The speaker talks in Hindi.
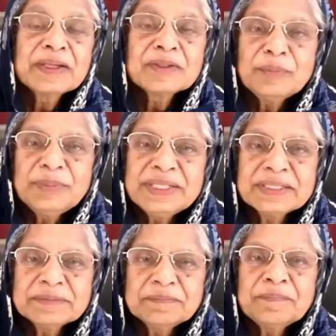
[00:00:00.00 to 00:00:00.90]
इट कुड बी
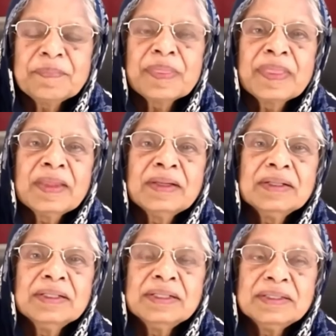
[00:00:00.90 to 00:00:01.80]
अ
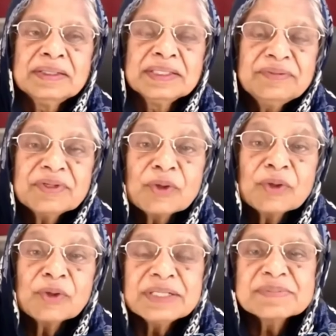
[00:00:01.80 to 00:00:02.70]
इवन
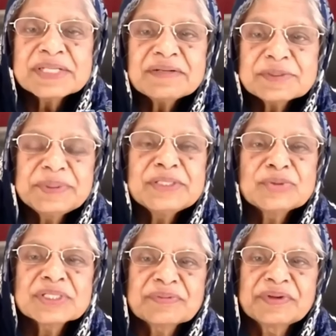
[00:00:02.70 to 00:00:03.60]
गॉड हिमसेल्फ
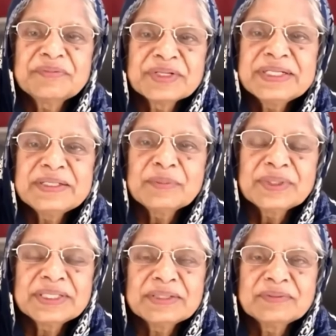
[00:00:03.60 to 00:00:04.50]
स्पीक्स टू अस व्हेन वी रीड द
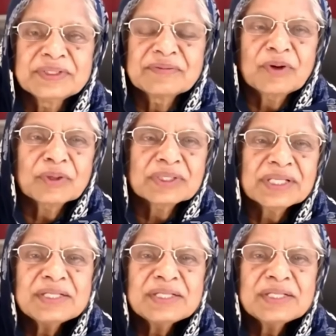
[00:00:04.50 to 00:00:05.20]
वर्ड ऑफ गॉड